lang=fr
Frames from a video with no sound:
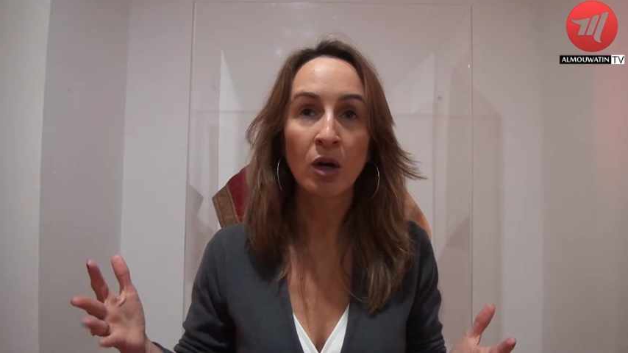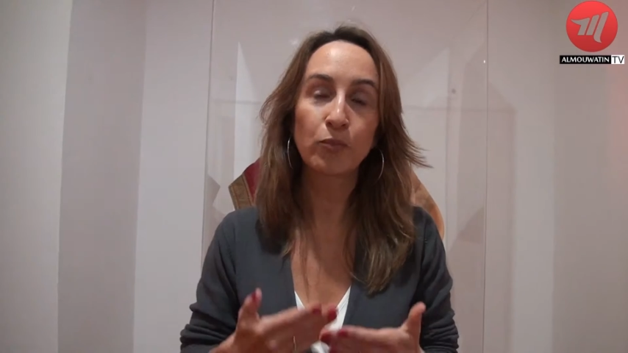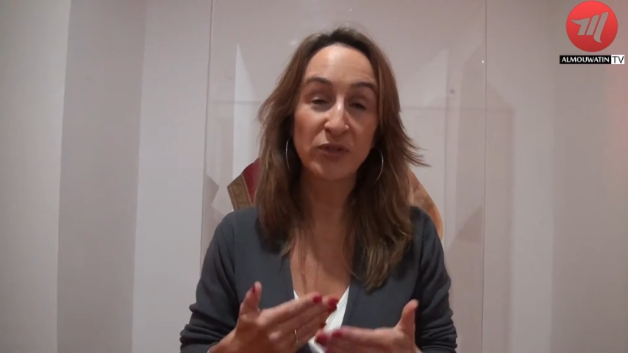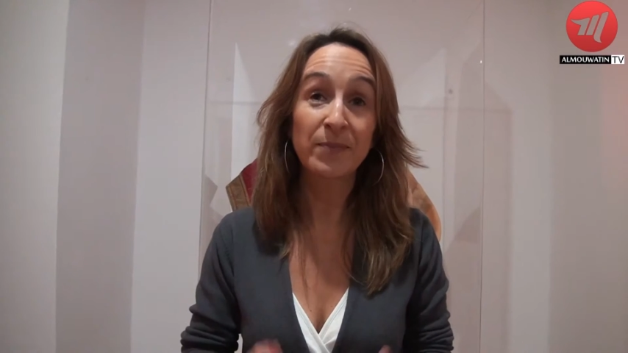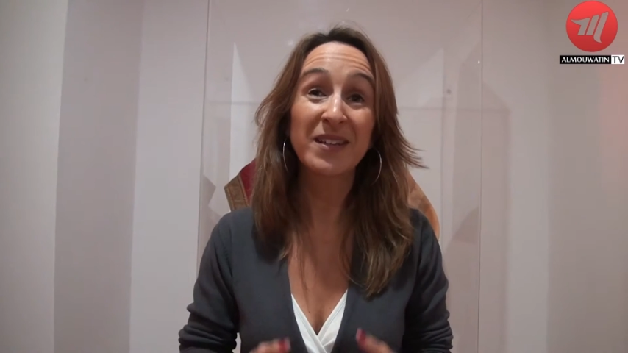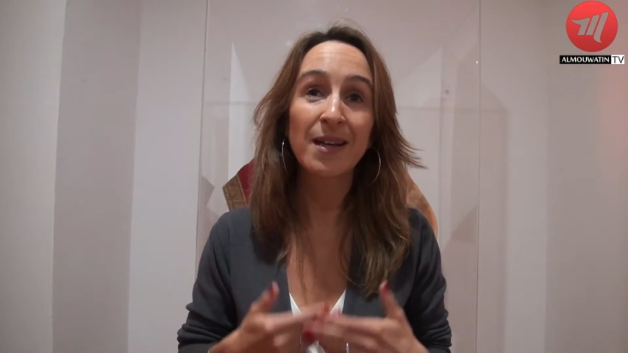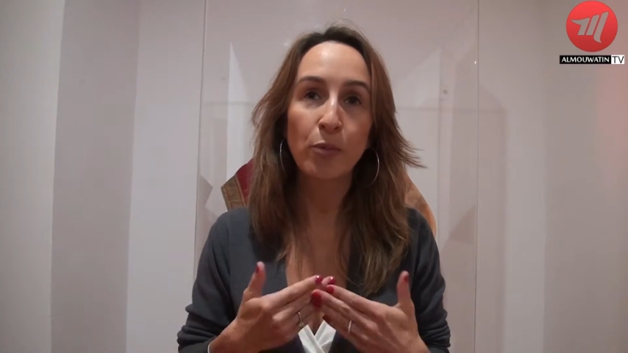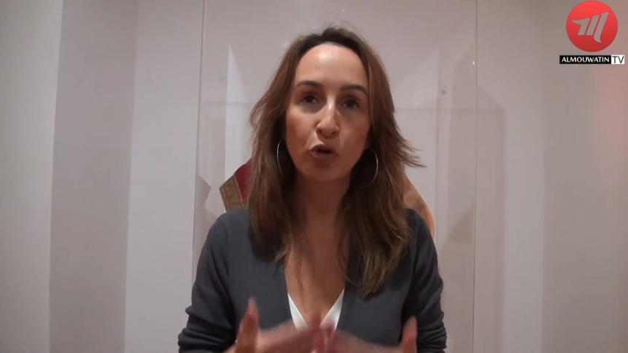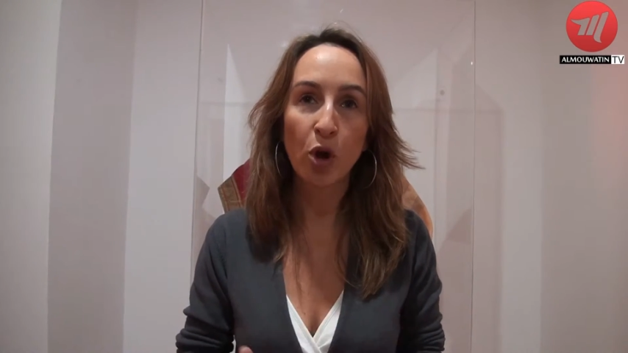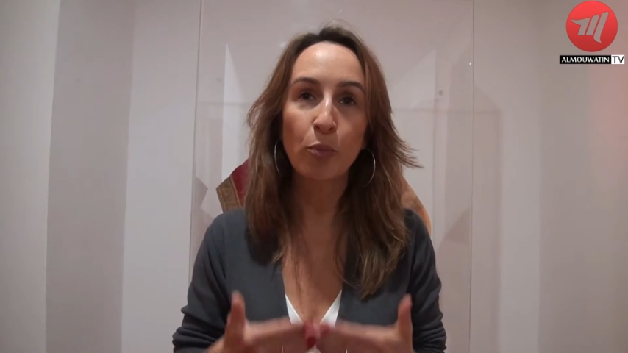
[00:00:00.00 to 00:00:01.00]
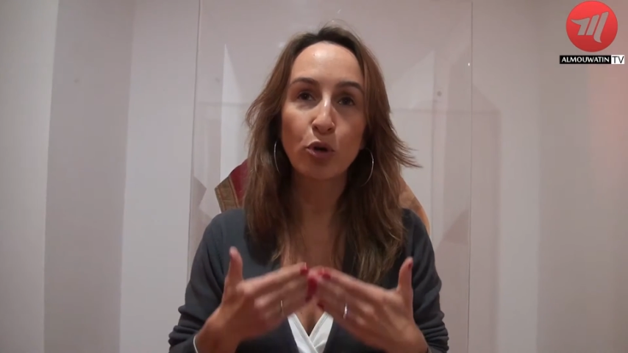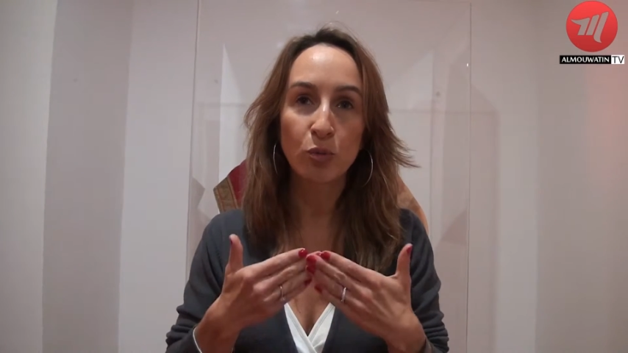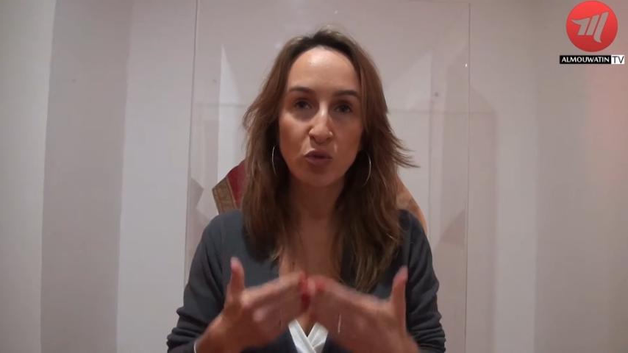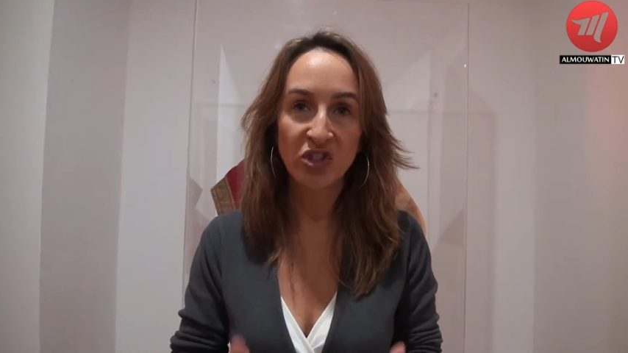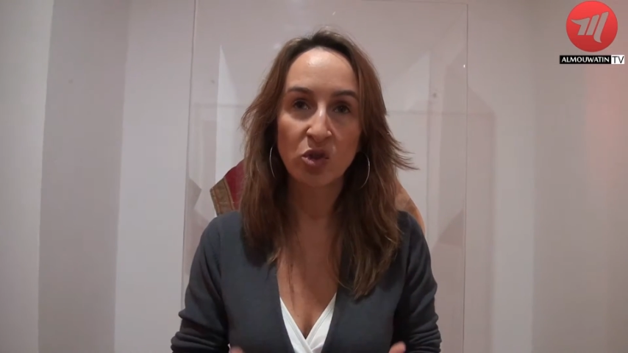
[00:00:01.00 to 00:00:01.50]
C'est très important pour le
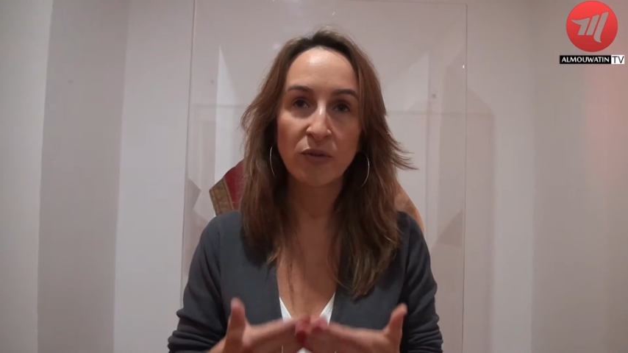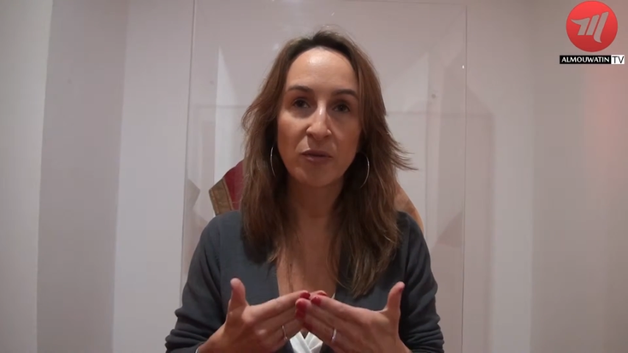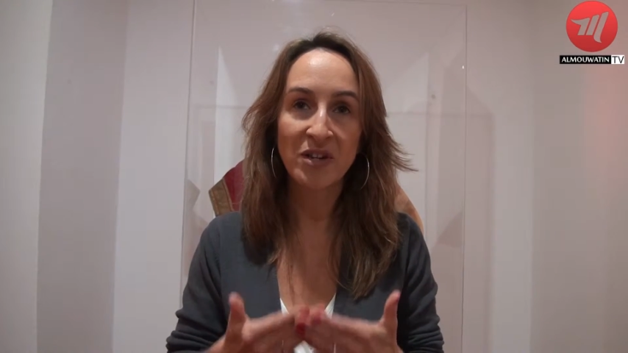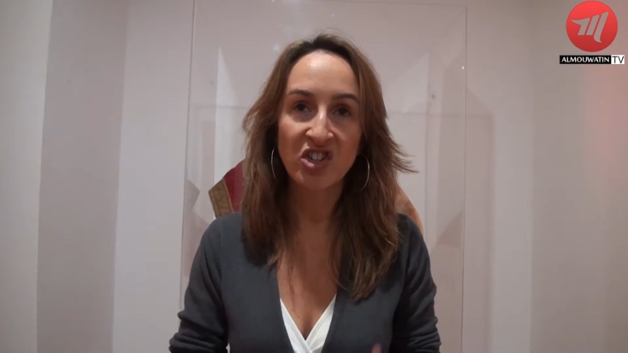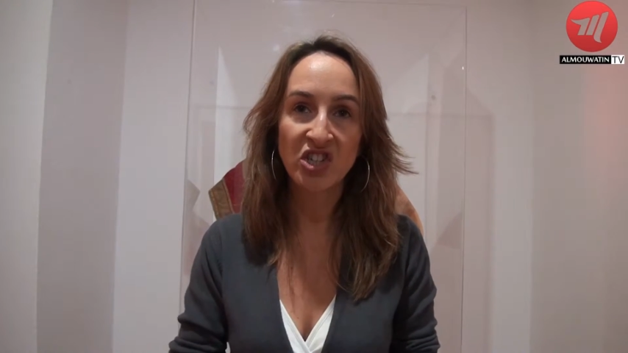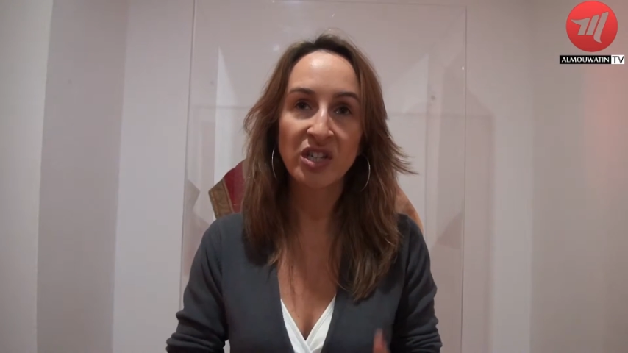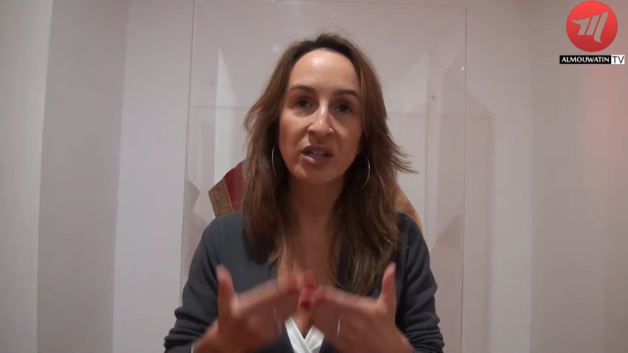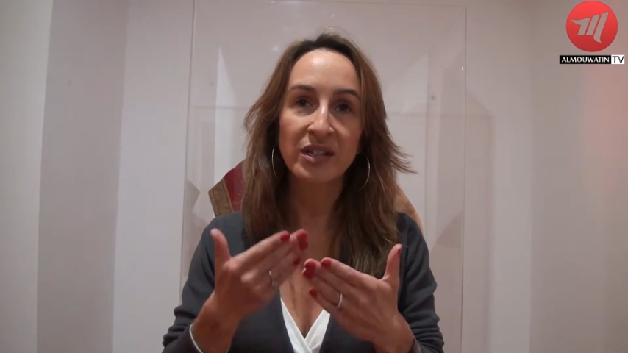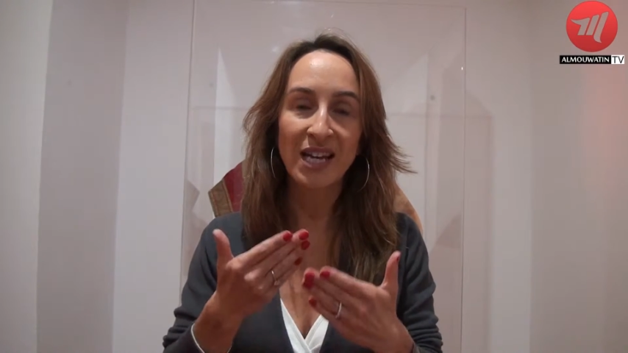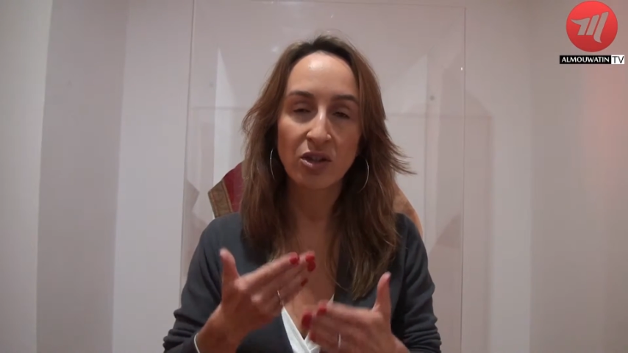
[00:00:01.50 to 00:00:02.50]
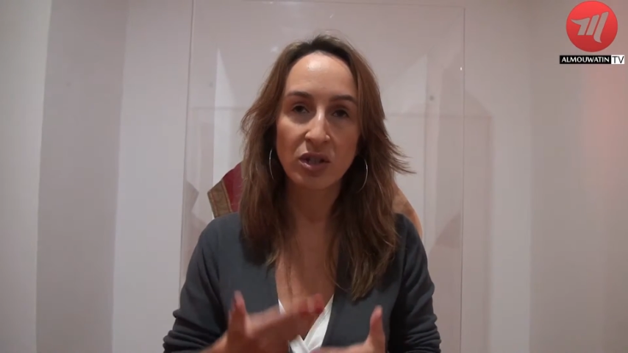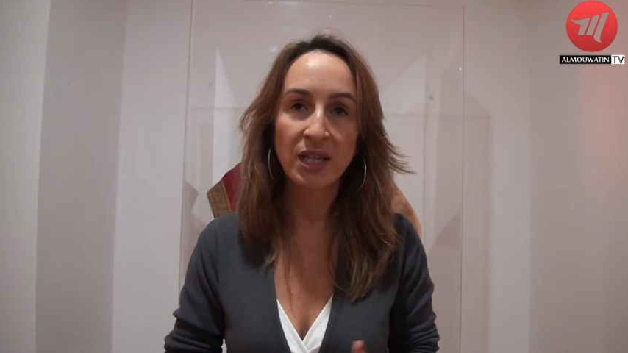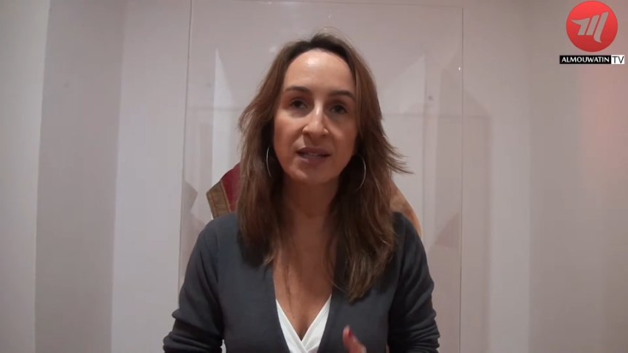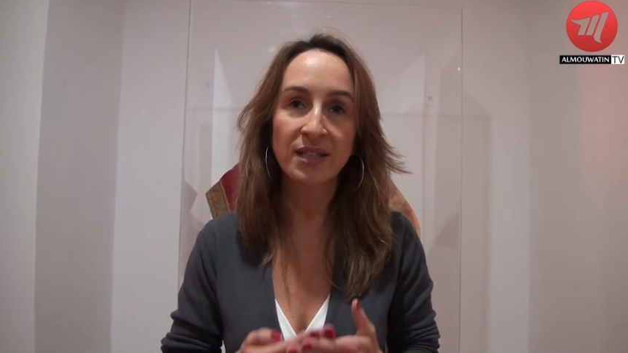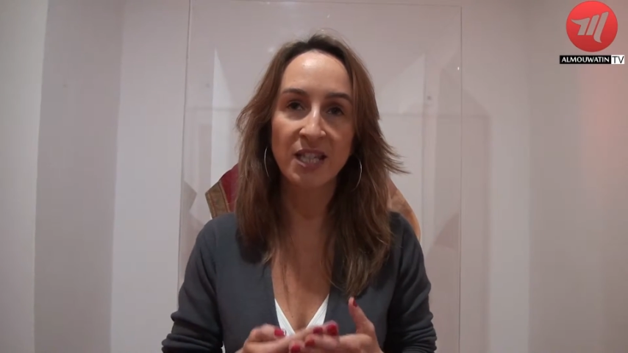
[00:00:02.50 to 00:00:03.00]
musée juif de Belgique
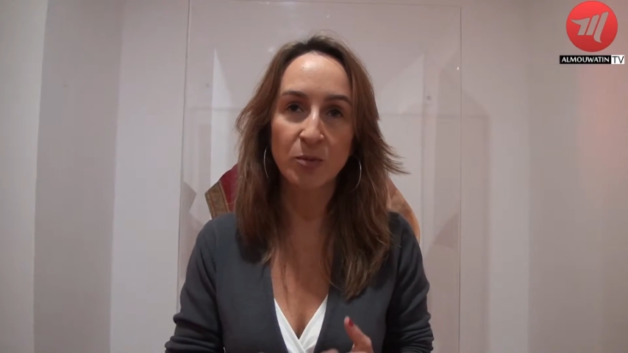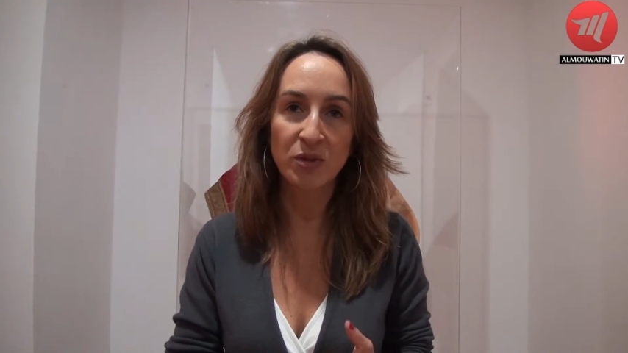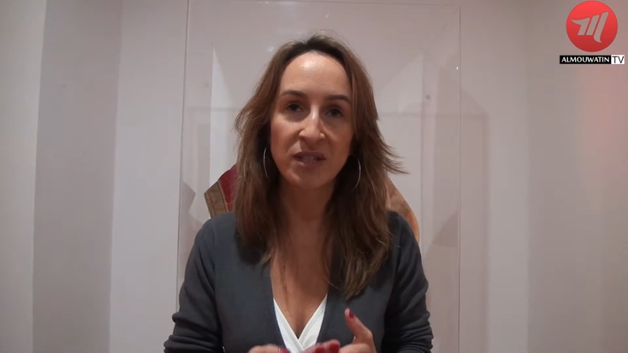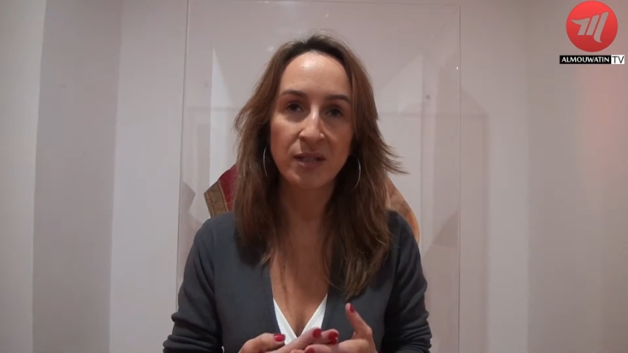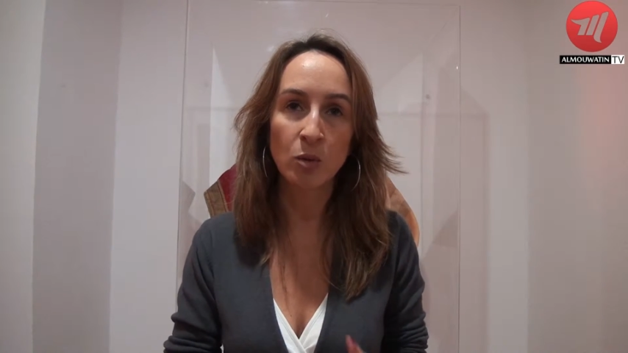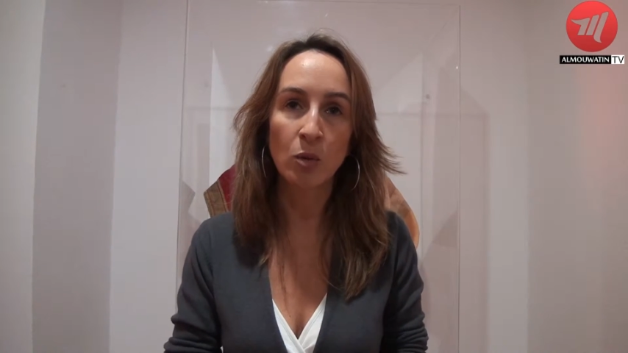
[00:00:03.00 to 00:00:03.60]
d'accueillir cette exposition.